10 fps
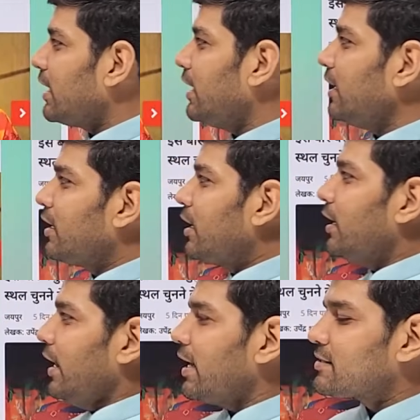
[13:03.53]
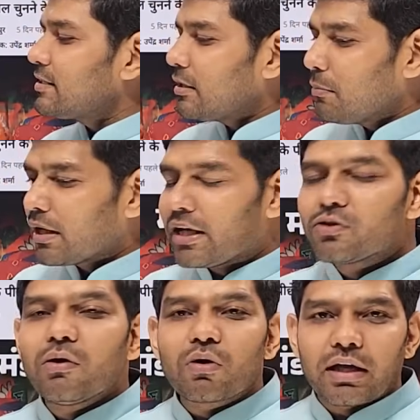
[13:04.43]
है एक सितंबर की
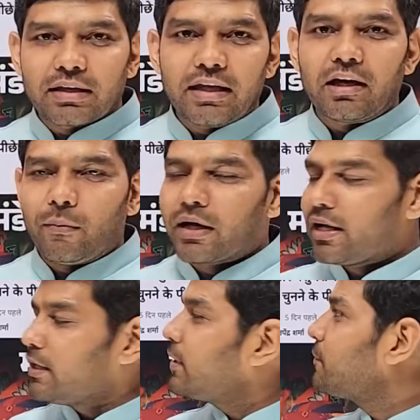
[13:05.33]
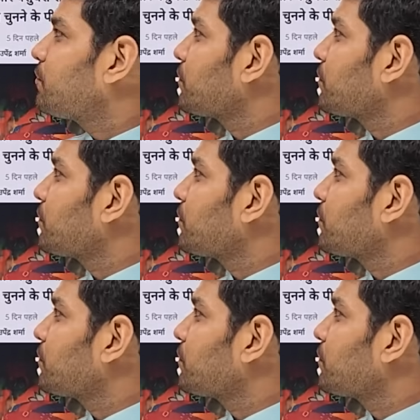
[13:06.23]
जो है वो कल की खबर है ये